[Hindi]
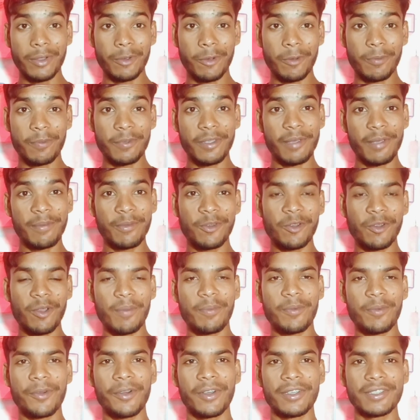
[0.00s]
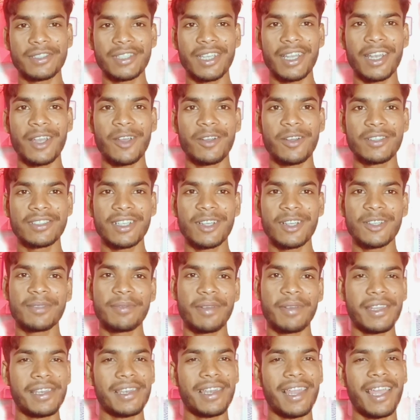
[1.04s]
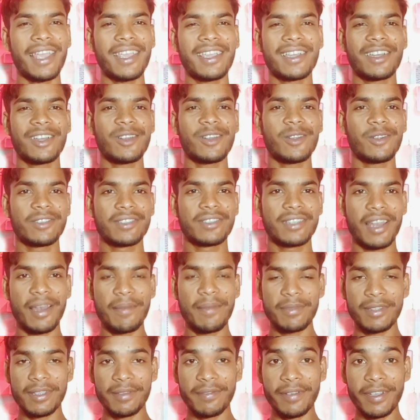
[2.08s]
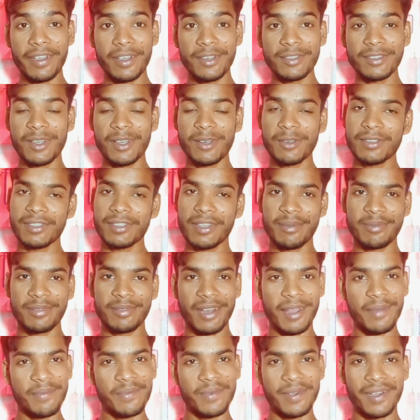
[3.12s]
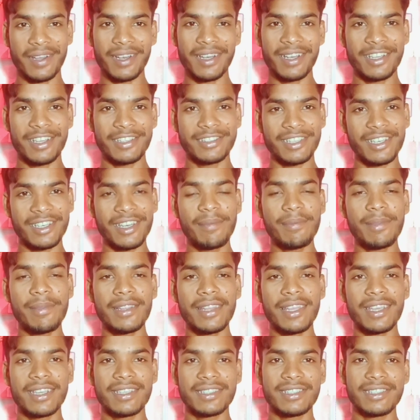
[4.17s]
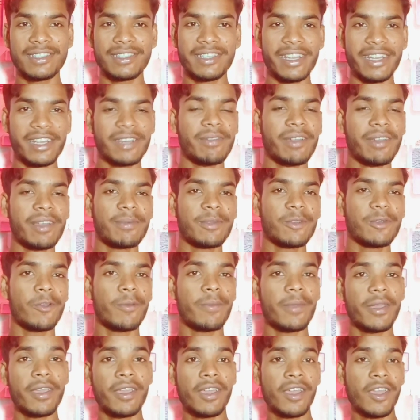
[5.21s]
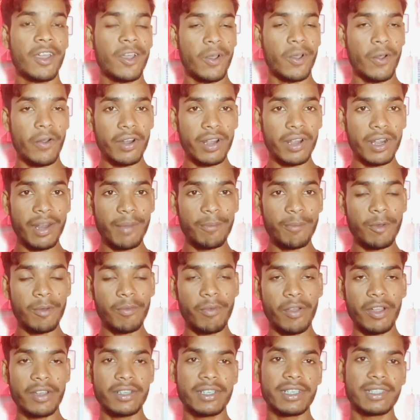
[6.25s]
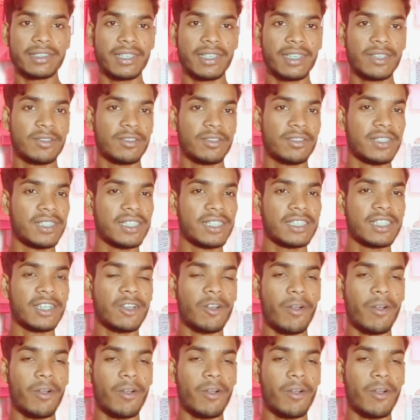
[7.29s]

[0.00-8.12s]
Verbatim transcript: होप के वीडियो आपको अच्छा लगा अच्छा लगा तो भाई लाइक कर लो और चैनल पे जब आएगा चैनल को सब्सक्राइब कर लेना चलिए मिलते हैं किसी नेक्स्ट वाले वीडियो में और अगर आपको वॉइस टेक चाहिए तो नीचे